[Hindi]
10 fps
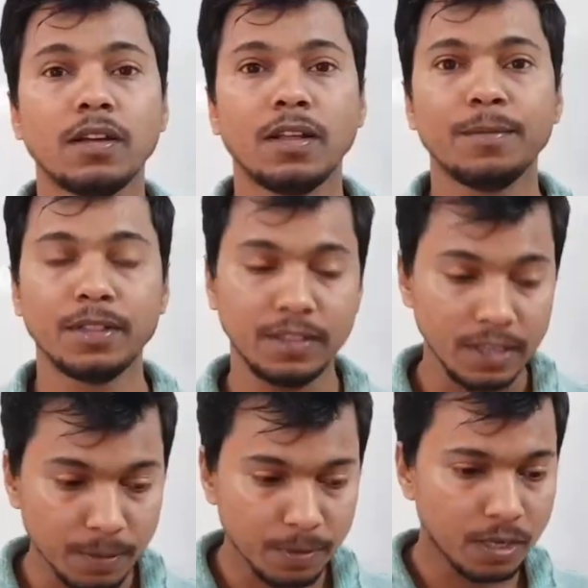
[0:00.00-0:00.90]
कल मैं
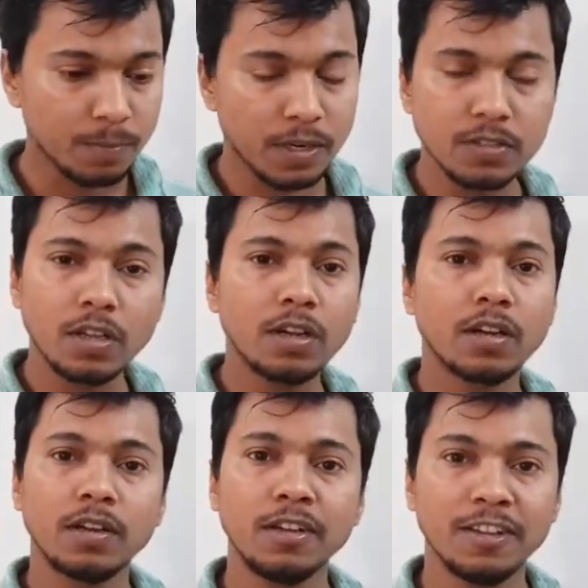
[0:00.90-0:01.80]
दिन भर परेशान
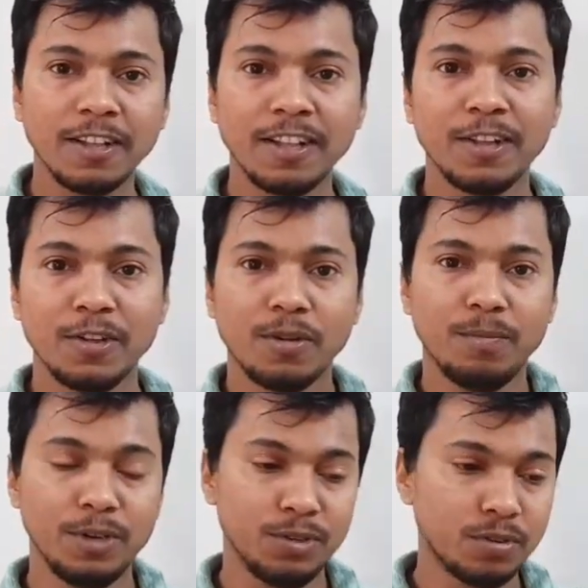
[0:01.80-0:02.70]
रहा
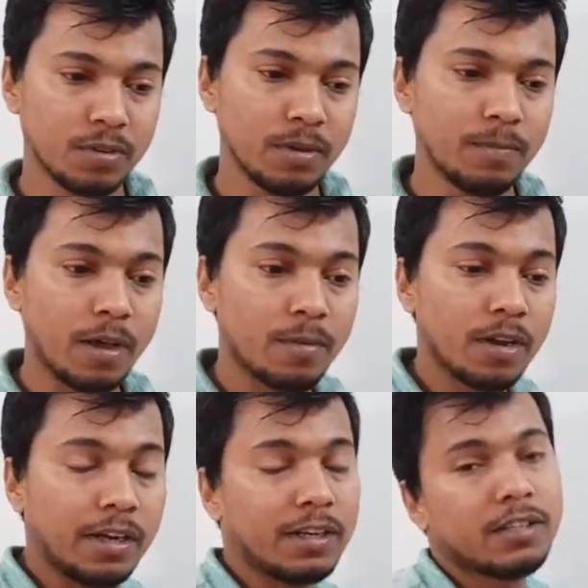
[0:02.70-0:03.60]
वीडियो को मैं बार
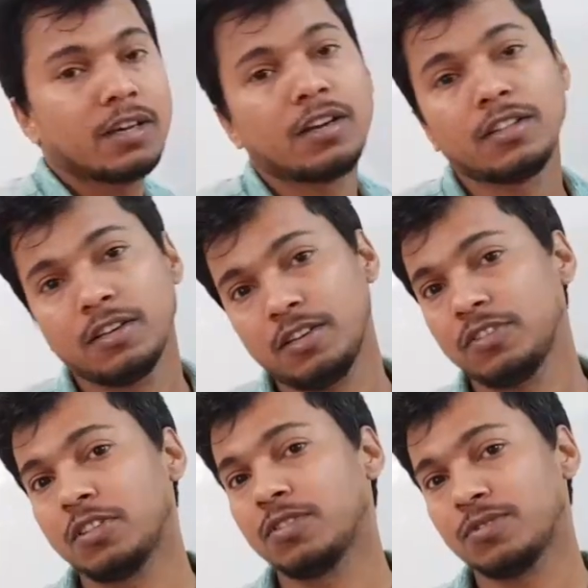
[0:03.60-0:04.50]
बार एडिट कर रहा था
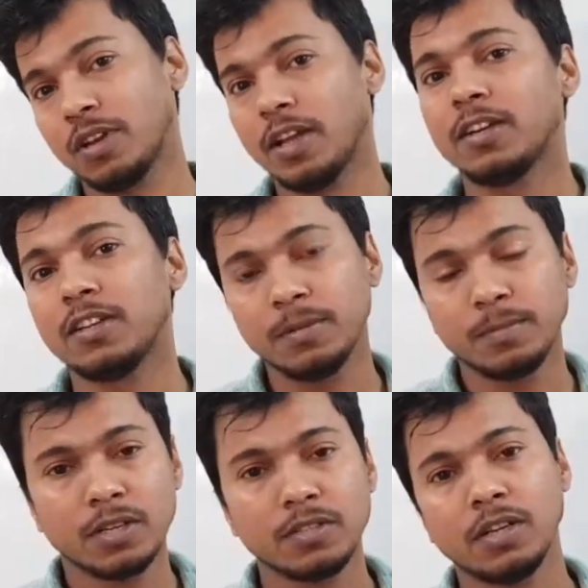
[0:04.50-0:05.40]
किसी तरह से
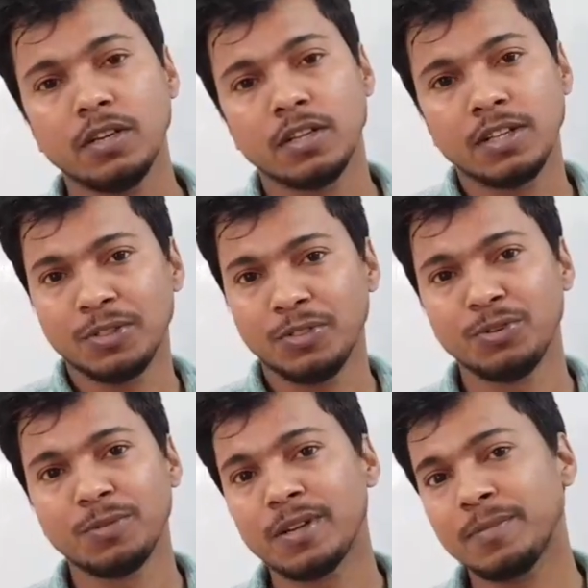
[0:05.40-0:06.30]
लाइटनिंग बढ़ जाए
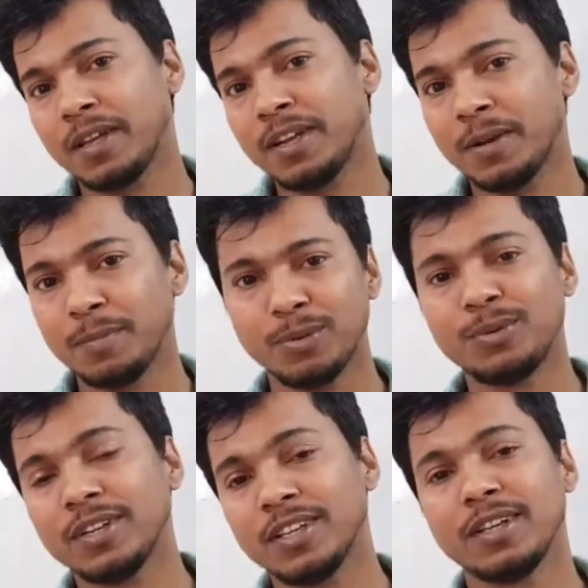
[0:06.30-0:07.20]
दो बार मैंने
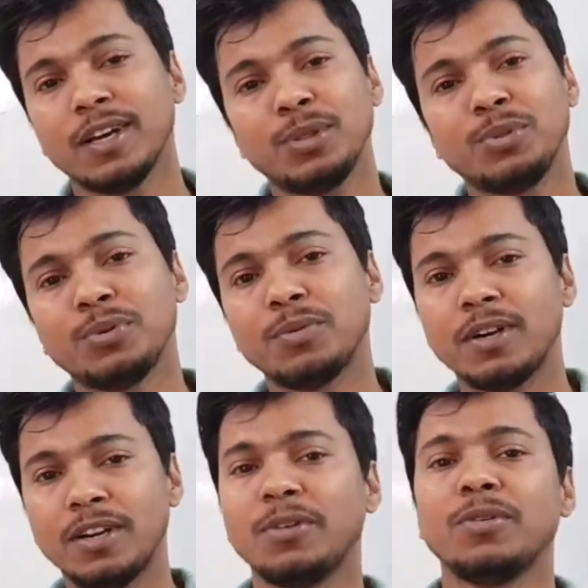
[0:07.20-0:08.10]
अपलोड किया दो
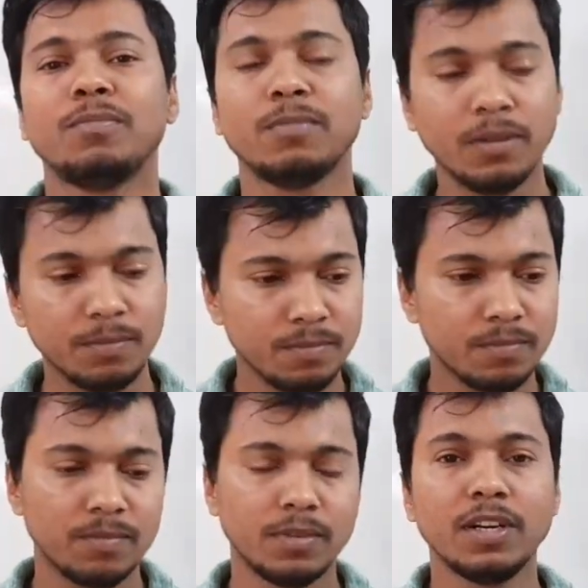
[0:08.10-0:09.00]
बार डाउन
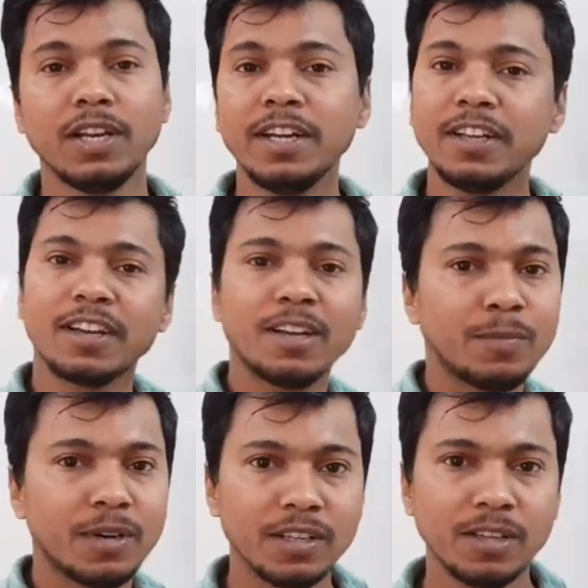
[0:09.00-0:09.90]
मतलब डिलीट करना
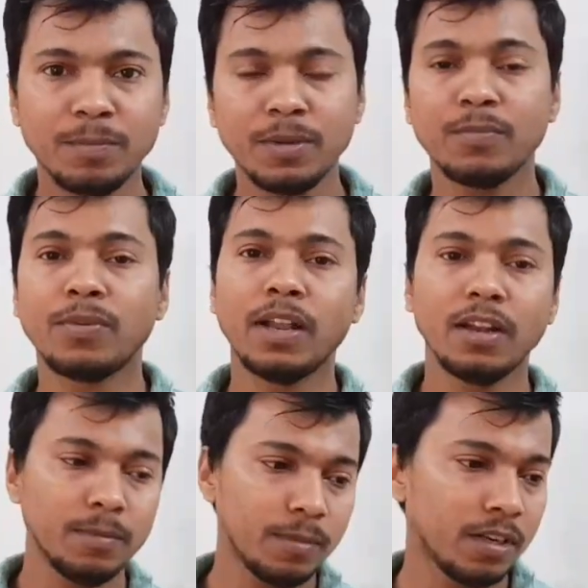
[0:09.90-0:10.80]
पड़ गया फिर
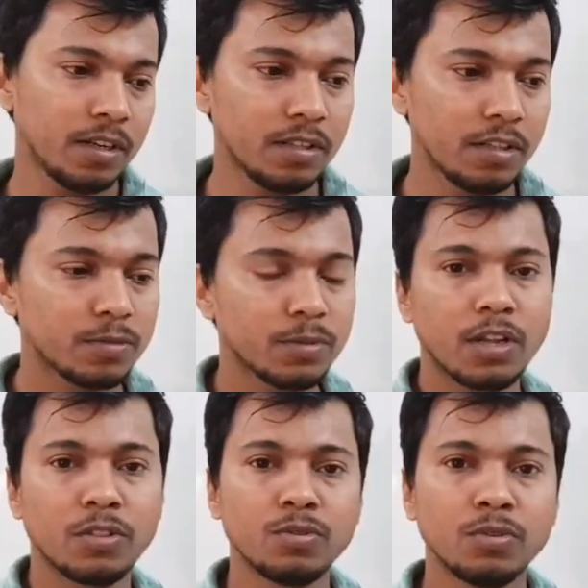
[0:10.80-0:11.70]
फाइनली मैंने दस
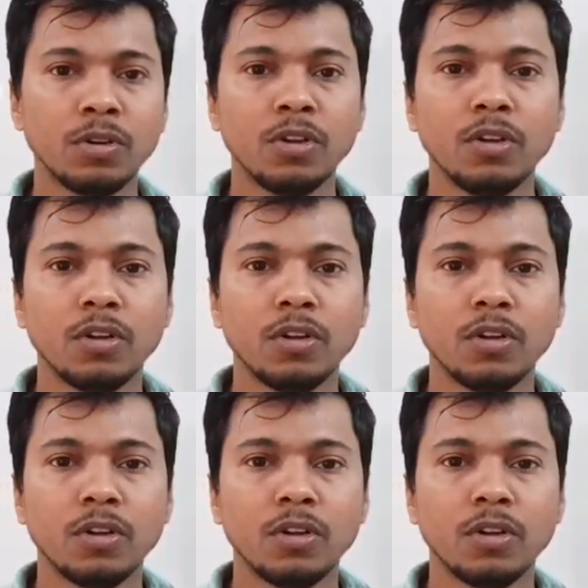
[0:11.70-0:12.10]
बजे रात को